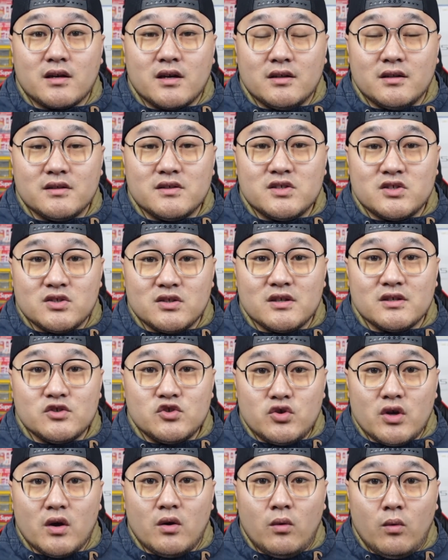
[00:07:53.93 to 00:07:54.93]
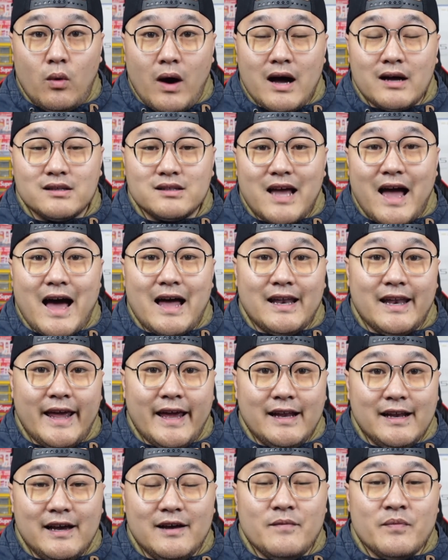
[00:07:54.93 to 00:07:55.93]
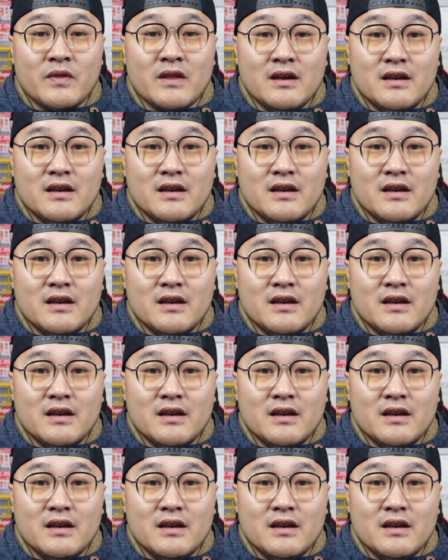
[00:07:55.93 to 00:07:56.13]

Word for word: 可能只能选王大雷了。